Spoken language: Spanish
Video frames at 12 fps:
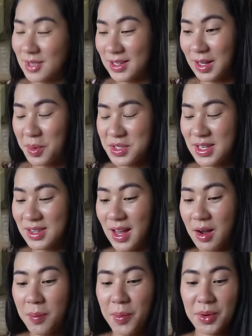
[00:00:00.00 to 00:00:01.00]
Estamos
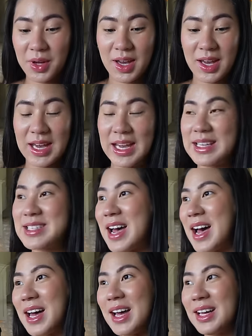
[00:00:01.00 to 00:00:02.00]
sentados porque
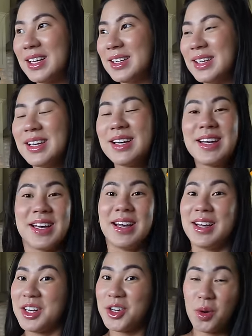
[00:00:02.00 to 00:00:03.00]
ya
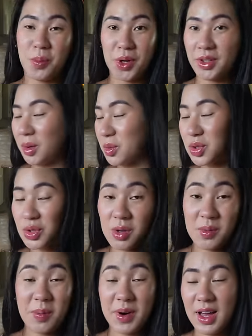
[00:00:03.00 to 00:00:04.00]
no puedo estar mucho
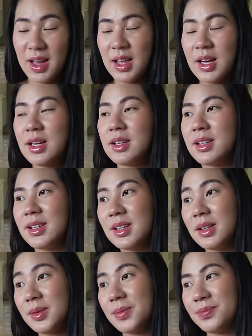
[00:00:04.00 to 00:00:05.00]
tiempo
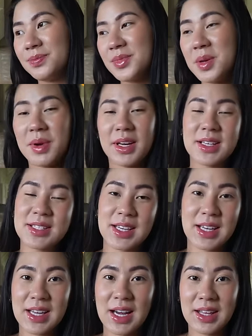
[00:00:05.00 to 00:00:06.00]
parada. imagínense
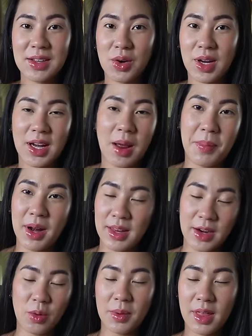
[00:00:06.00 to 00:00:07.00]
que ya les digo que la
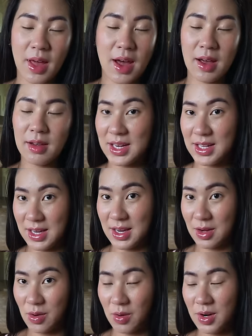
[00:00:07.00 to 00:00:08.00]
espalda no me da, la verdad es
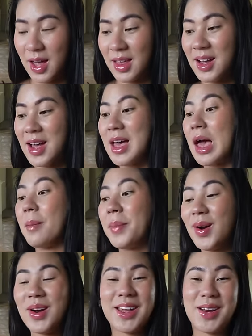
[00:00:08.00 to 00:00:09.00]
que no hago nada,
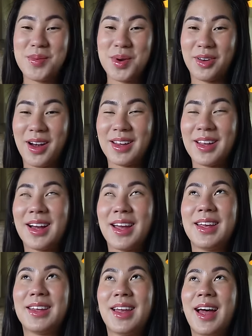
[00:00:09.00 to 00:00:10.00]
pero les quiero mostrar esta
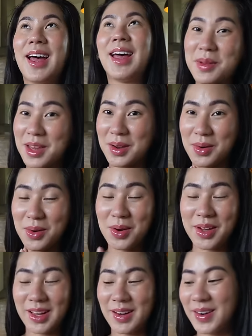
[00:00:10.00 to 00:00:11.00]
cajita que
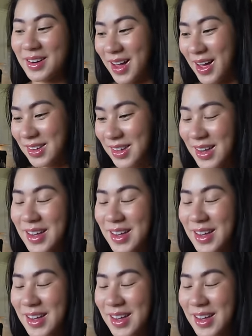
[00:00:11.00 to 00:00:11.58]
llegó, que la verdad